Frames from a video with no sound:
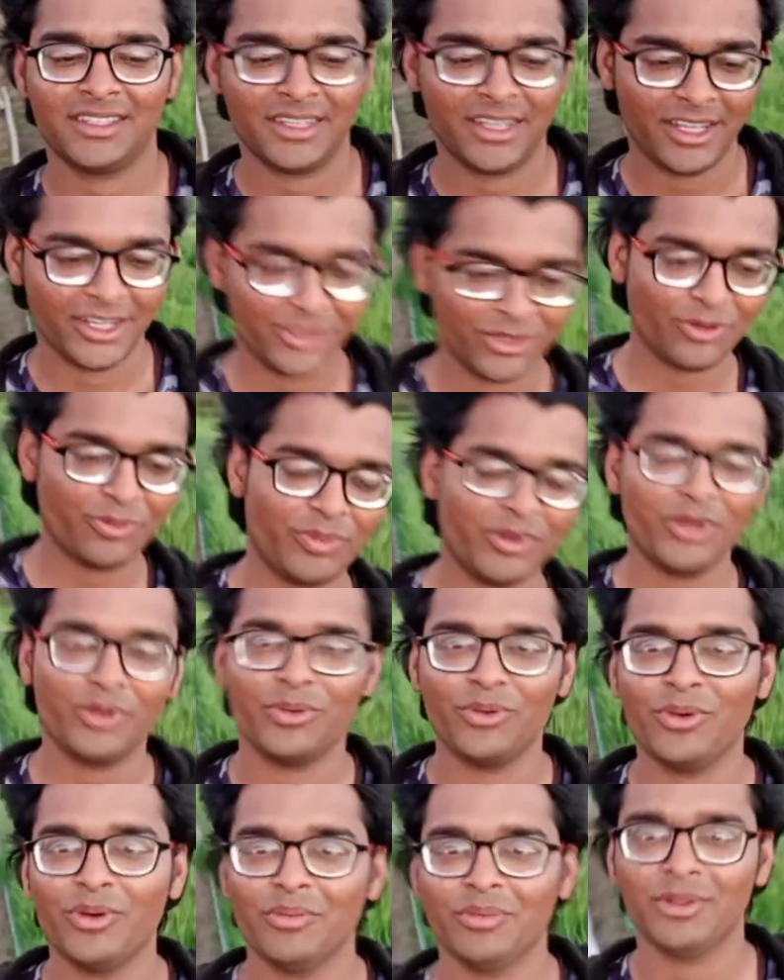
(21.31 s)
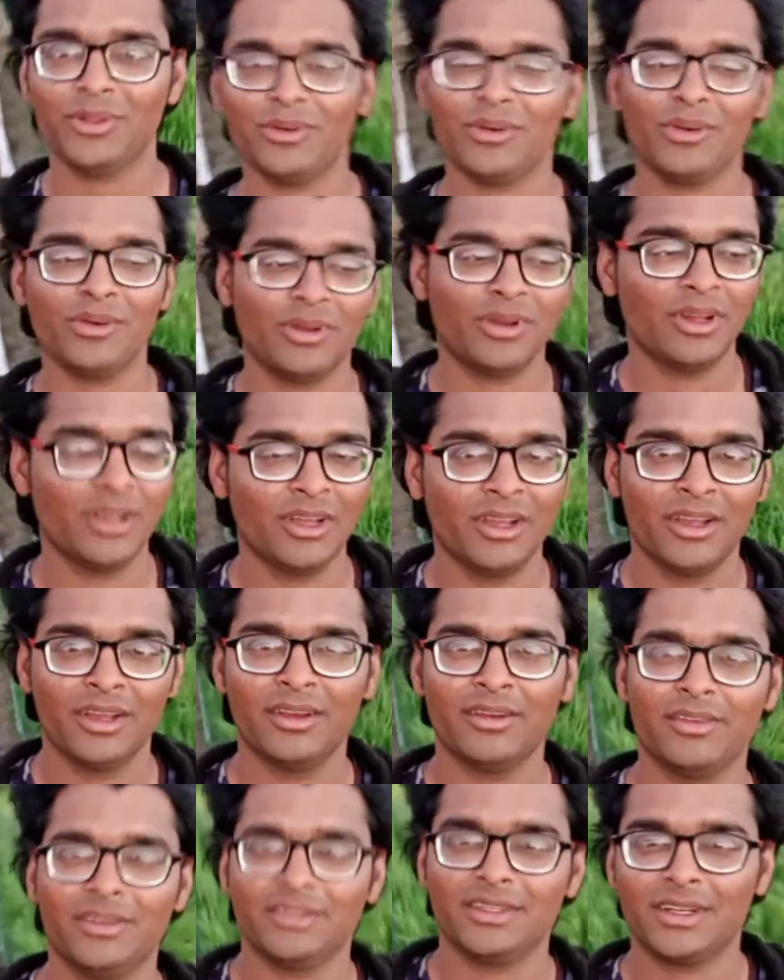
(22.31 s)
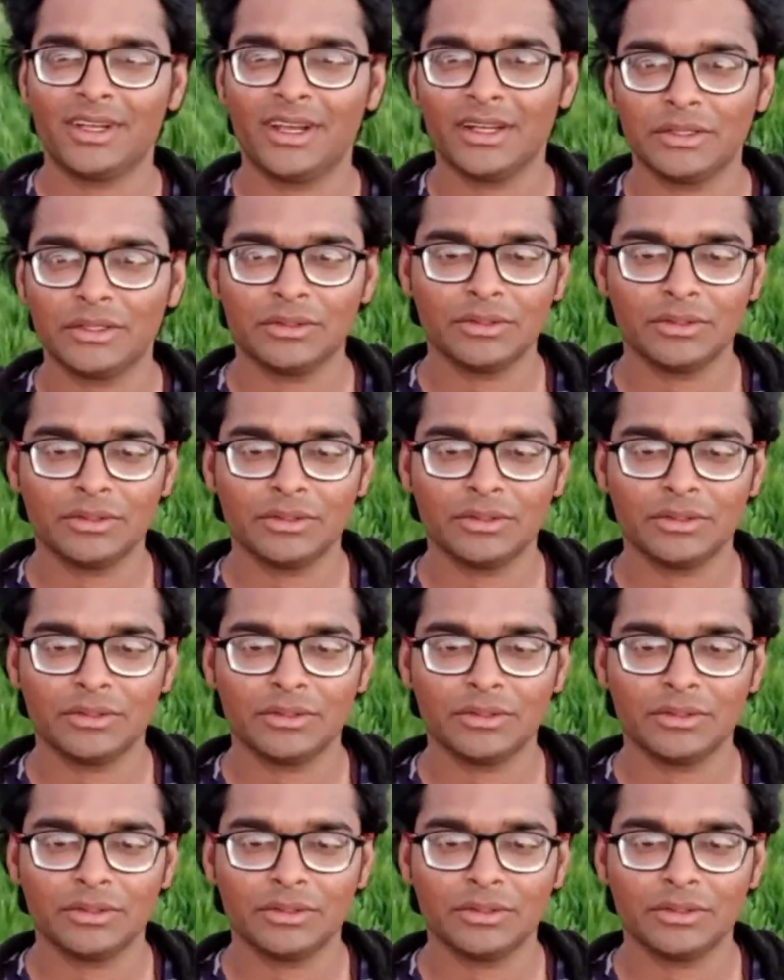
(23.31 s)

खेतों पर ही हूँ अभी तो वैसे घर